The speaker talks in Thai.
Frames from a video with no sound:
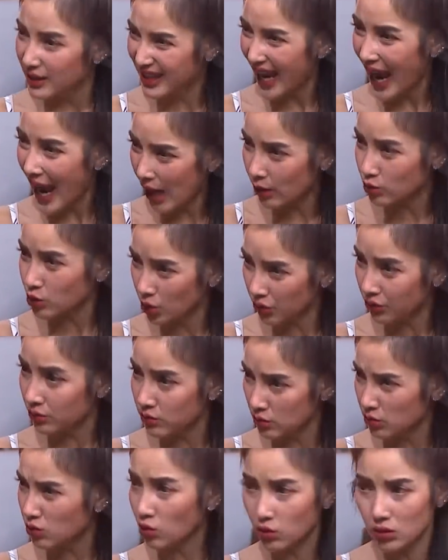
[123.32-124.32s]
ยาวจน
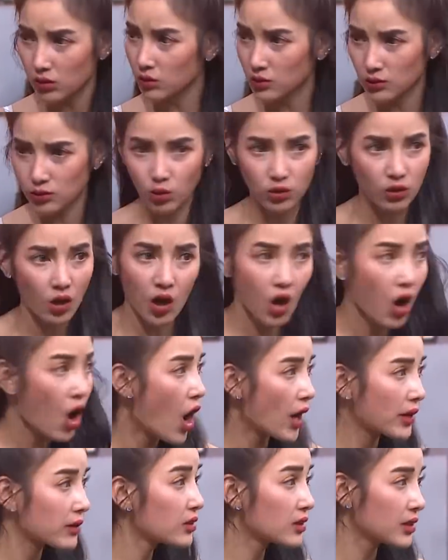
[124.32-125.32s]
จนจนคลอ
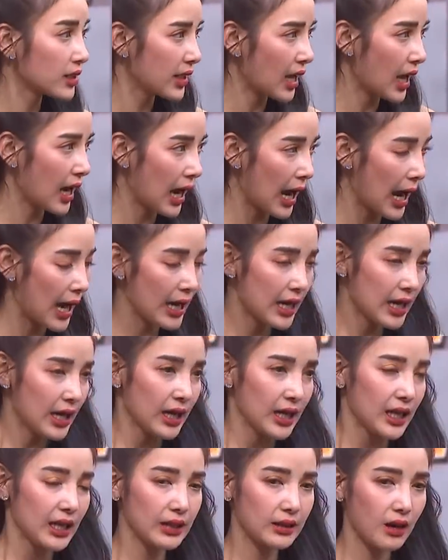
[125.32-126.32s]
ดเลยอะค่ะ
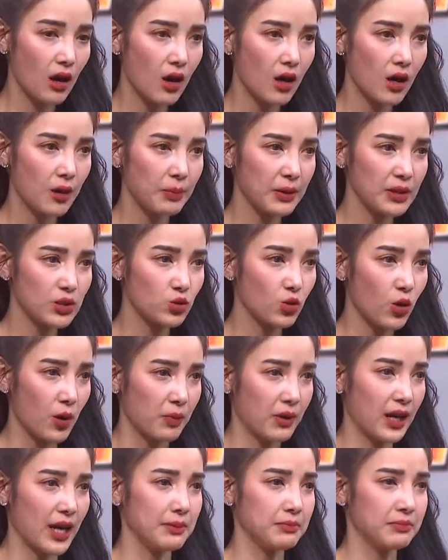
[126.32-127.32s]
แล้วก็ประจวบ
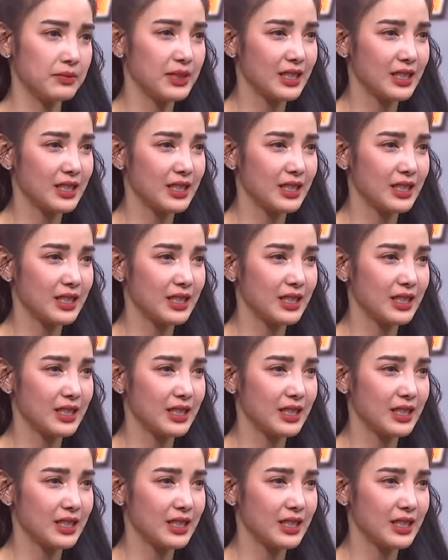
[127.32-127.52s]
กับ